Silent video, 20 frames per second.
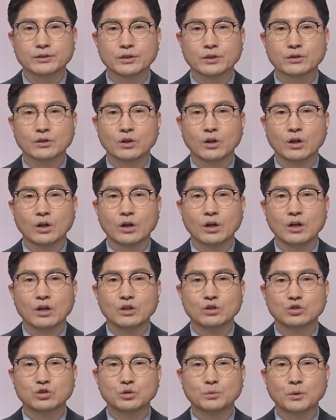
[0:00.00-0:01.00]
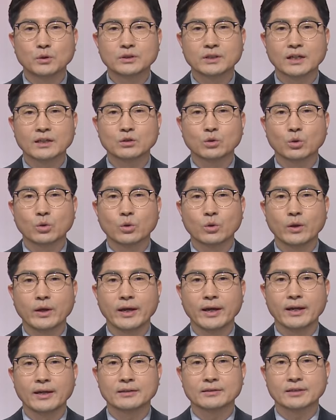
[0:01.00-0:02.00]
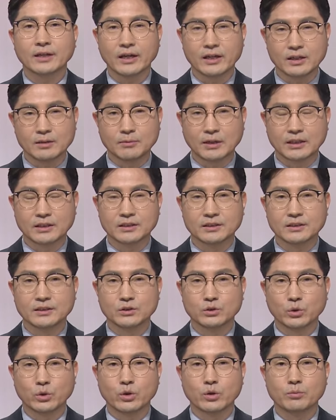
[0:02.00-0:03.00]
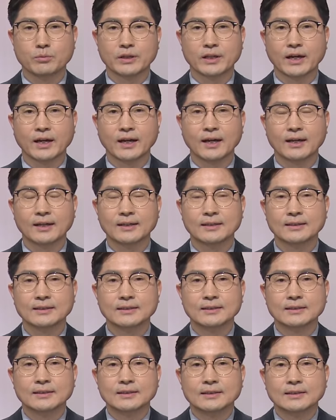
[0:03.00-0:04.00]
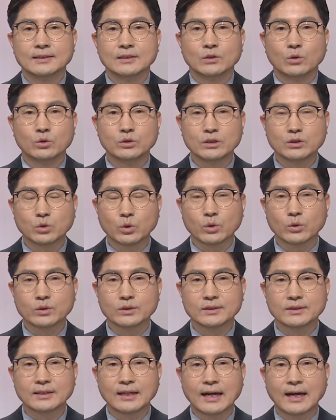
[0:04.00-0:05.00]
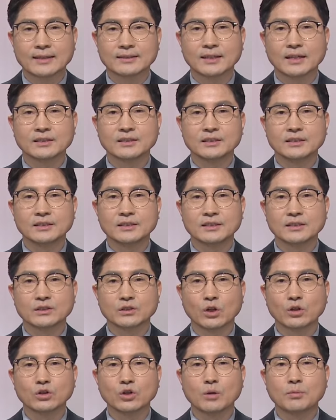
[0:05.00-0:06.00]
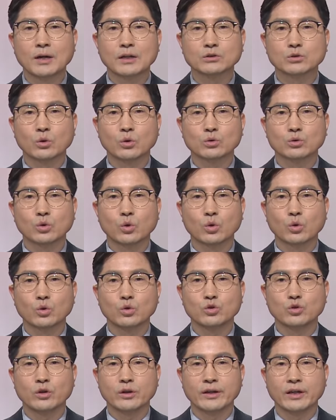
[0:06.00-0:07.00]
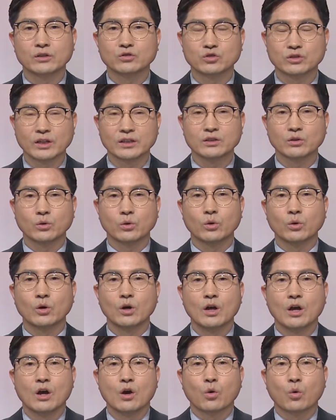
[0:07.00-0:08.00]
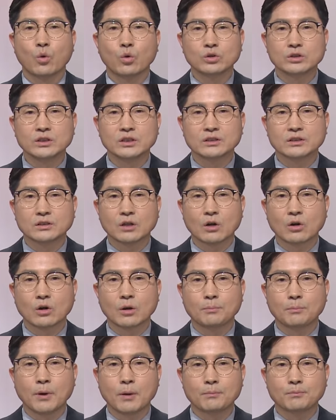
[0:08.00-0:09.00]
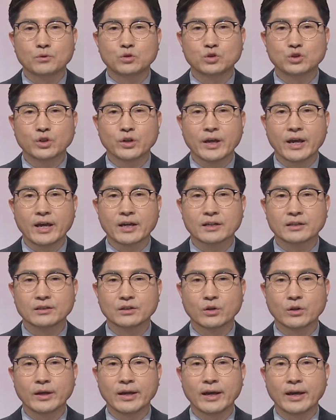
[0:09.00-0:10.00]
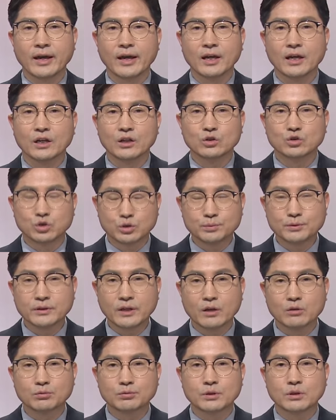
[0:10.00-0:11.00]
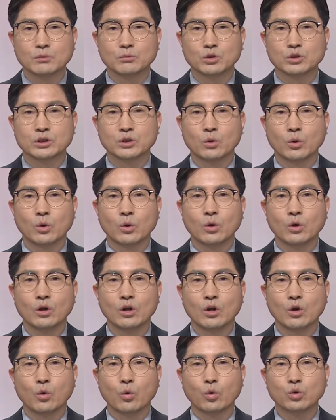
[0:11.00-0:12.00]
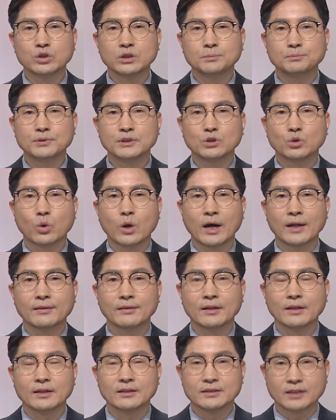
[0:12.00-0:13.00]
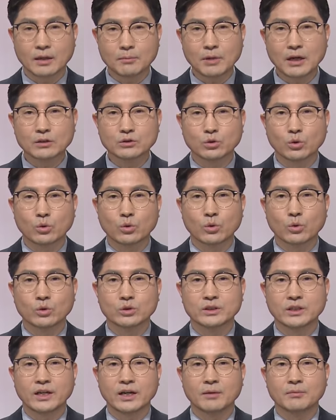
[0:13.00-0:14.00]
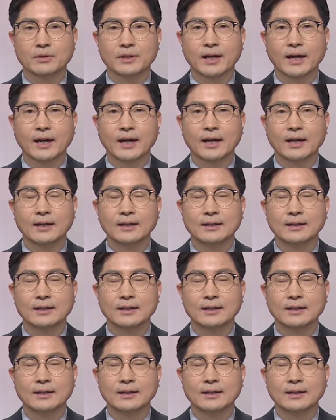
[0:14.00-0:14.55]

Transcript: 선거 후보자 토론회 사회를 맡은 조영우입니다 오늘 토론은 아산시 선거방송 토론위원회 주관으로 공직선거법 규정에 근거해 두 분의 후보를 모시고 50분 동안 생방송으로 진행합니다.